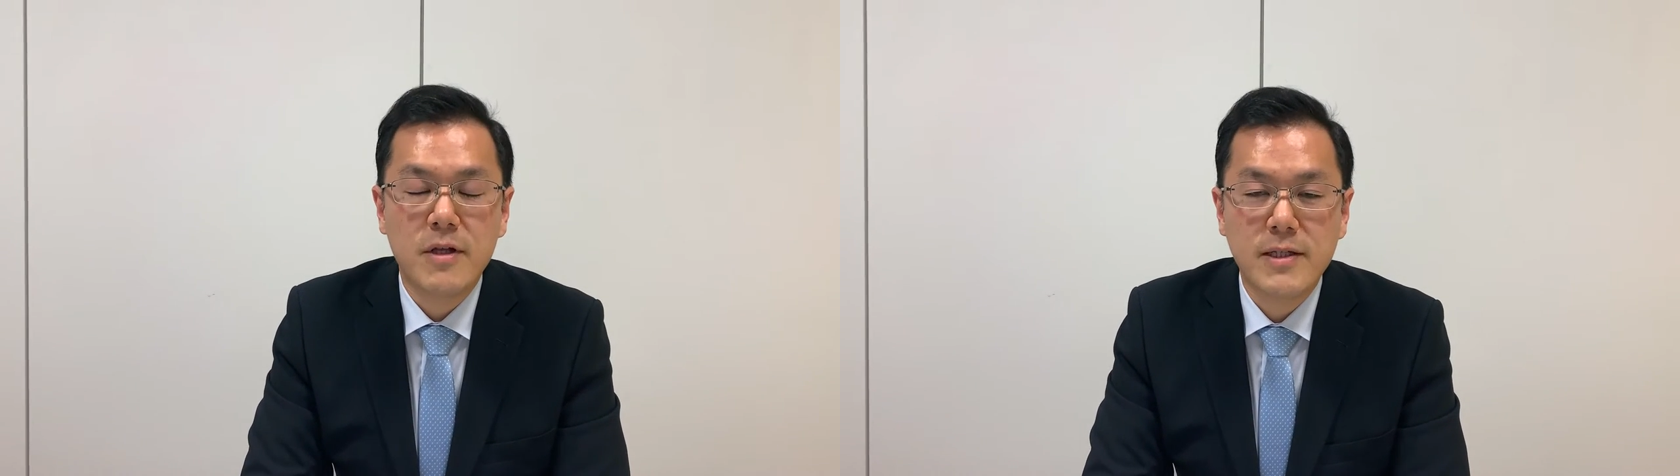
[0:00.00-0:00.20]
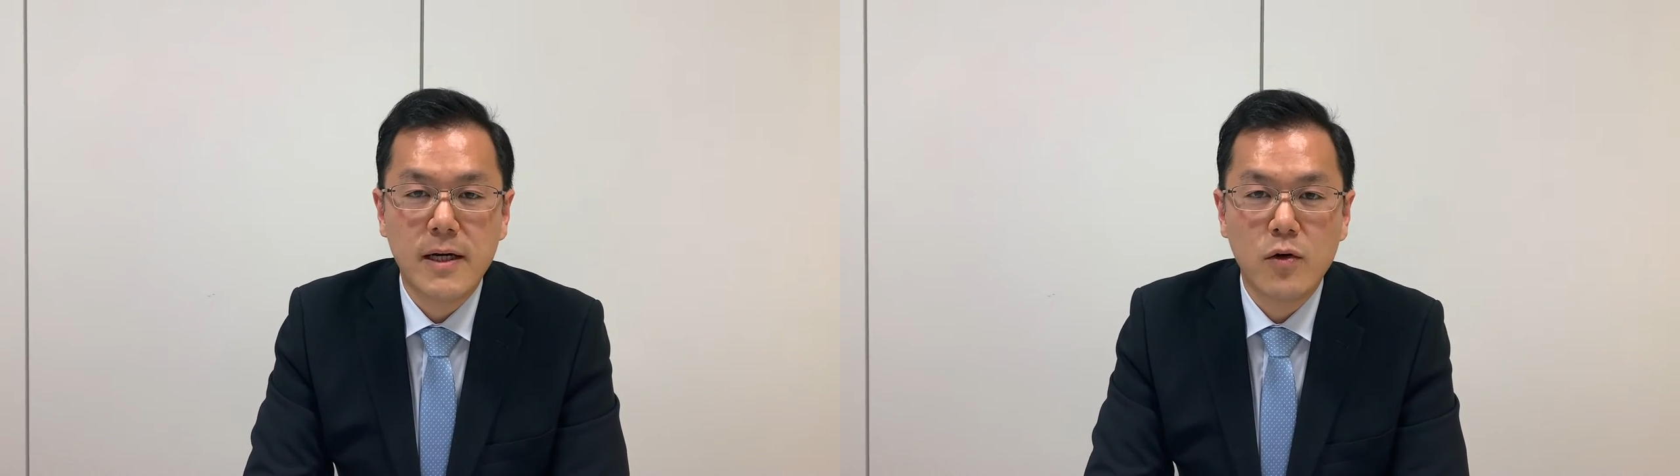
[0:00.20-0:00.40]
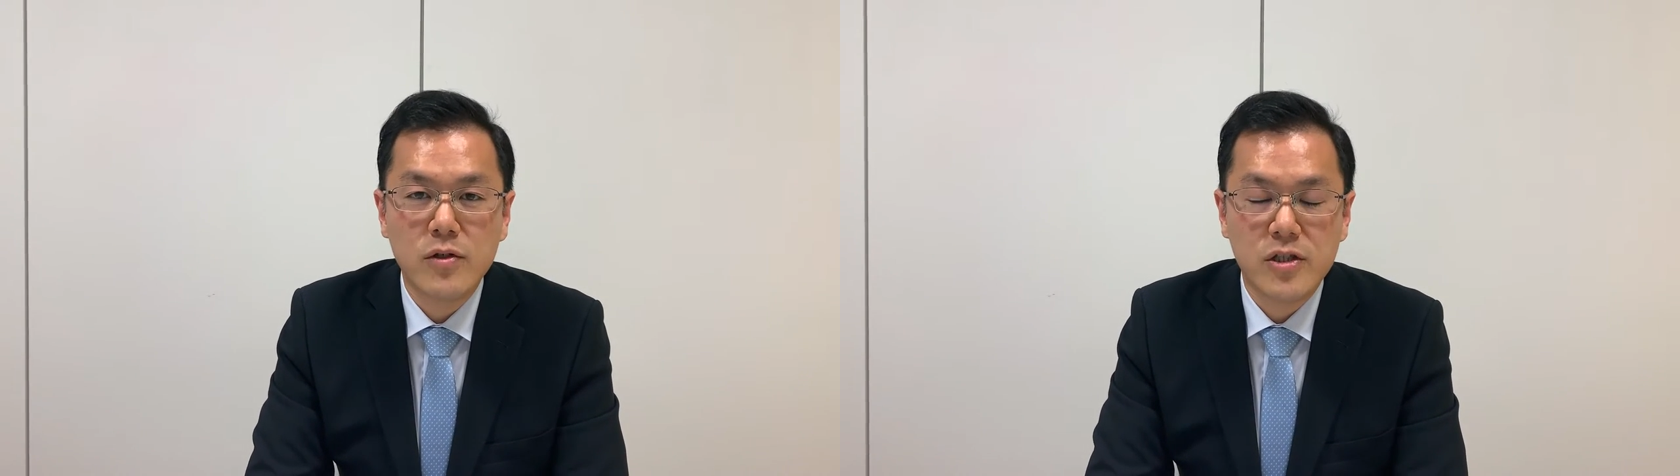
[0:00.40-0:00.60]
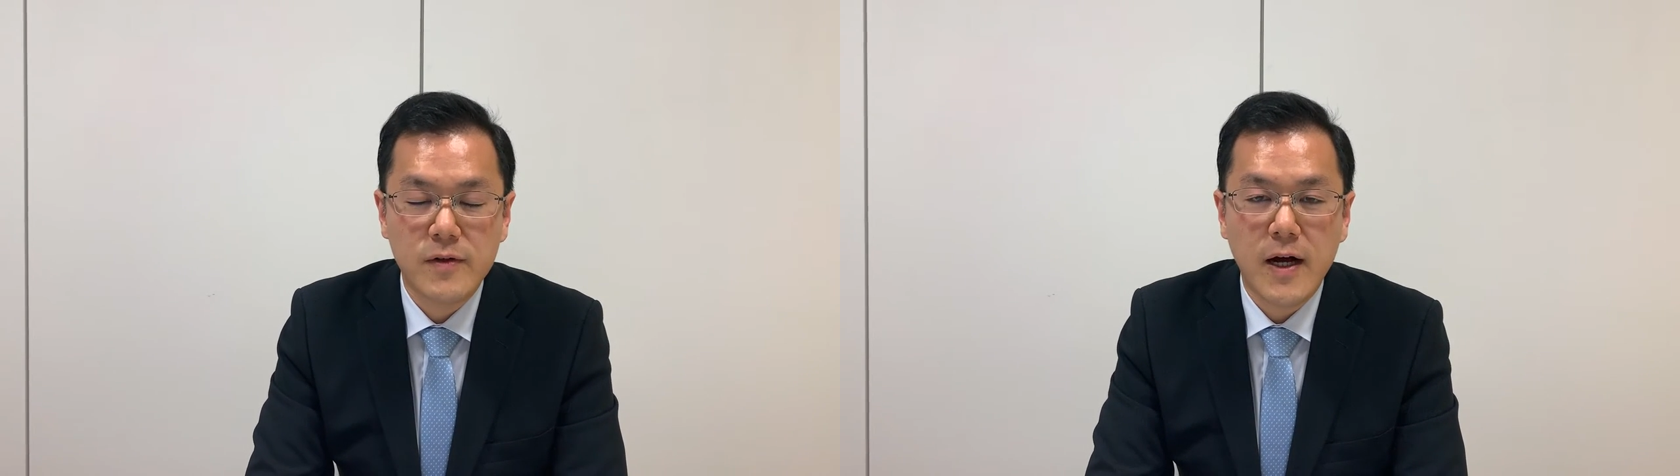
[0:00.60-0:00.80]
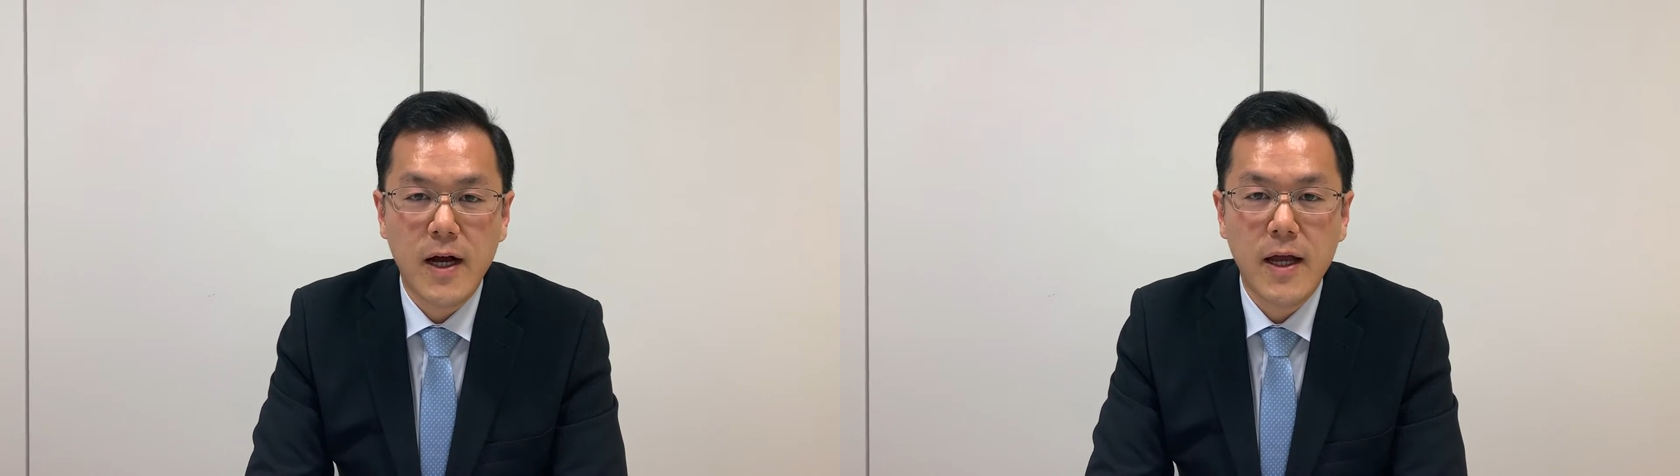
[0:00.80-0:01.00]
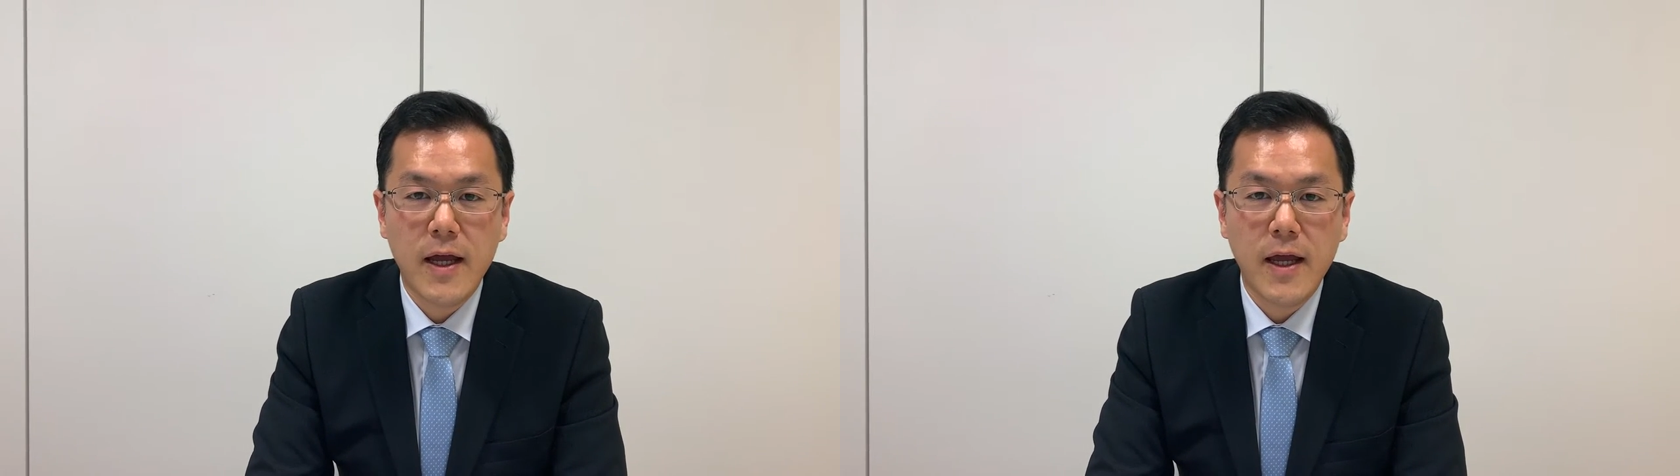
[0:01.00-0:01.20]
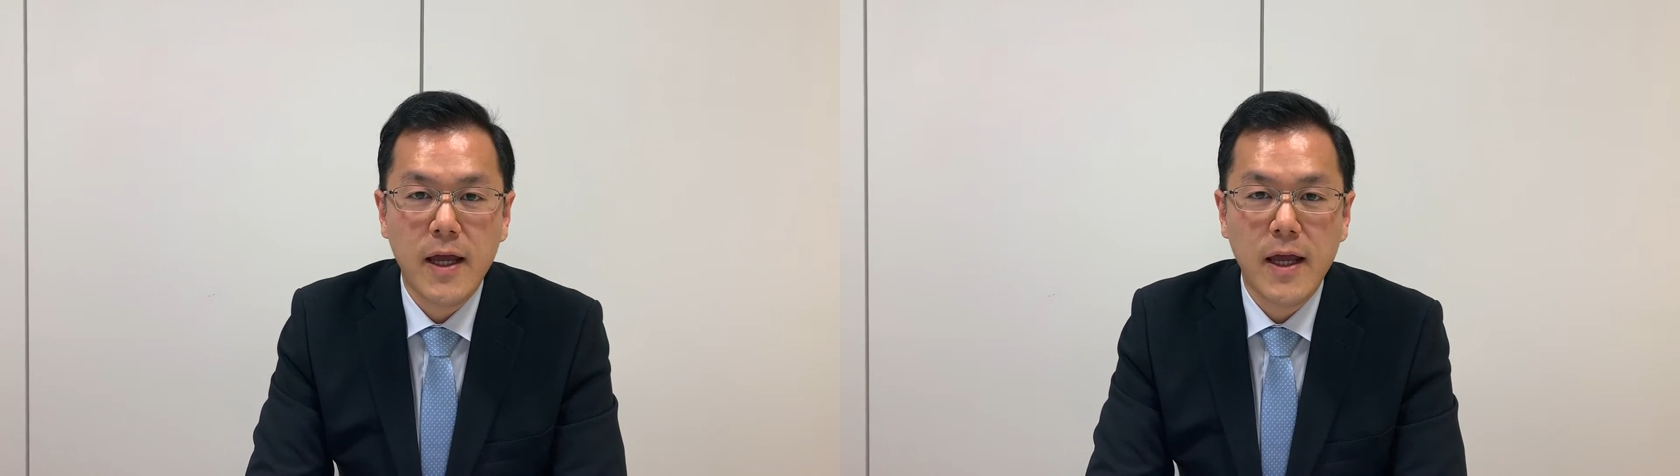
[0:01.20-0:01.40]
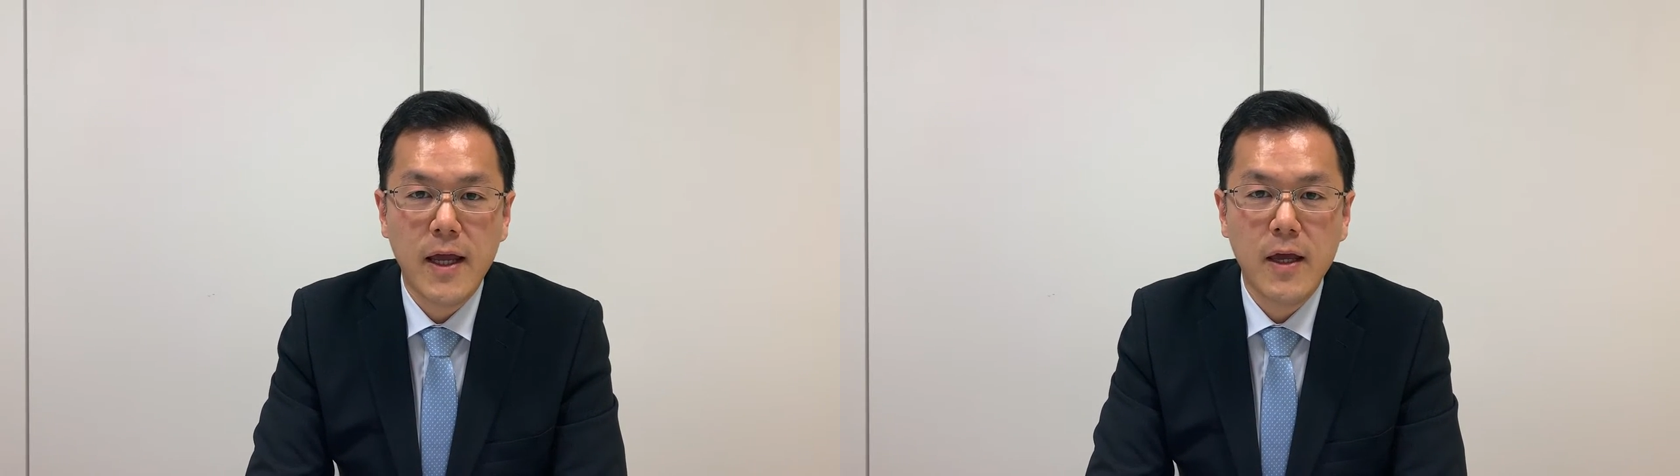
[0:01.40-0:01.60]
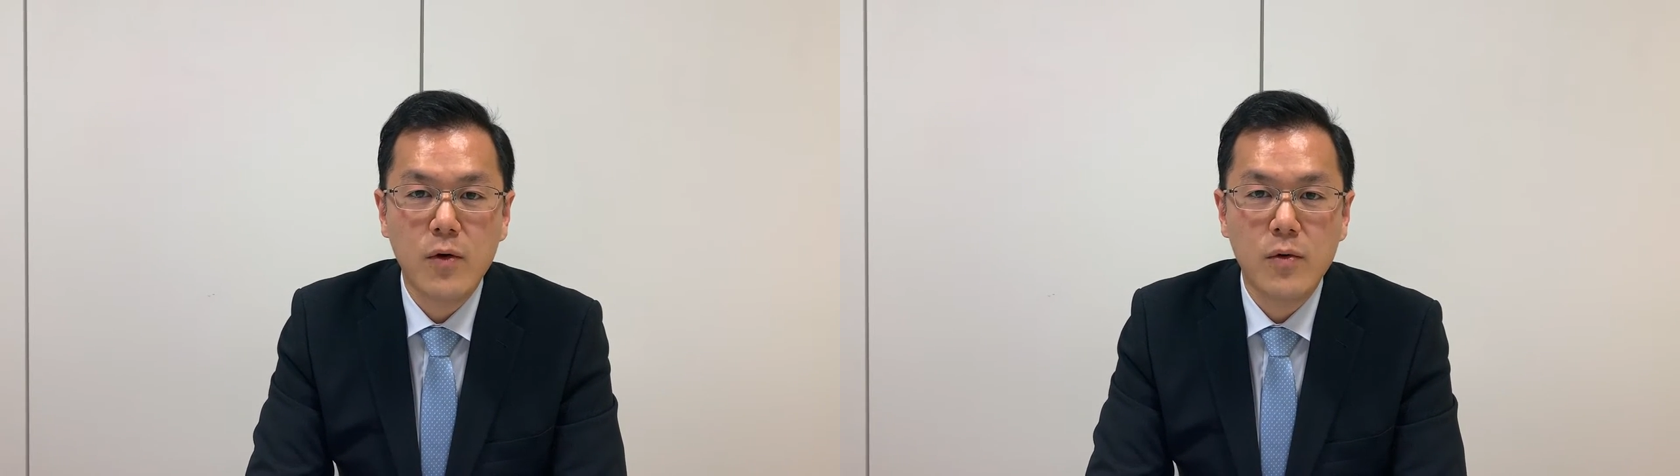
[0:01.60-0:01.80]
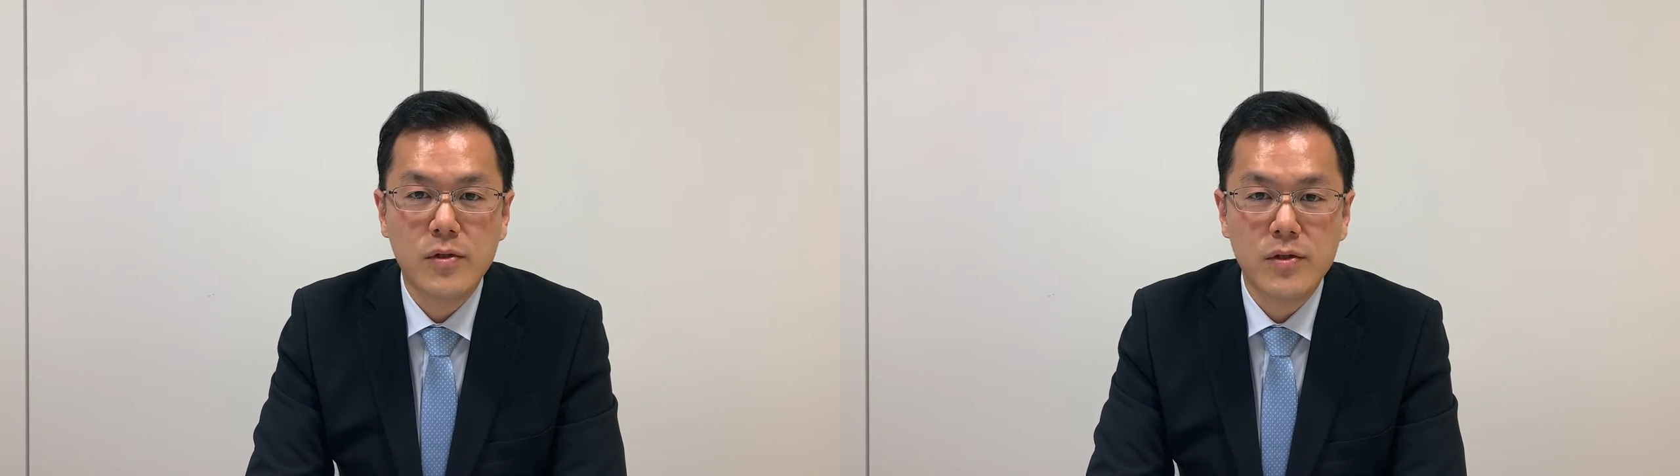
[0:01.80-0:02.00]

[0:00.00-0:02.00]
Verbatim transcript: 皆さんこんにちは AO